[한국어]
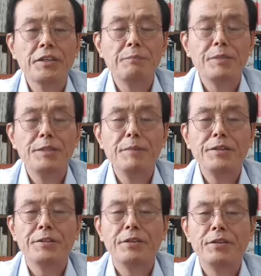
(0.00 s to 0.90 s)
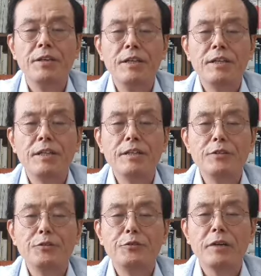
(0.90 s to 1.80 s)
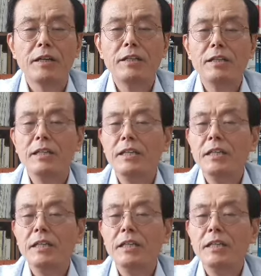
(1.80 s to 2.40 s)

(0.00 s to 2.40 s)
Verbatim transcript: 겹치면서 인구 증가를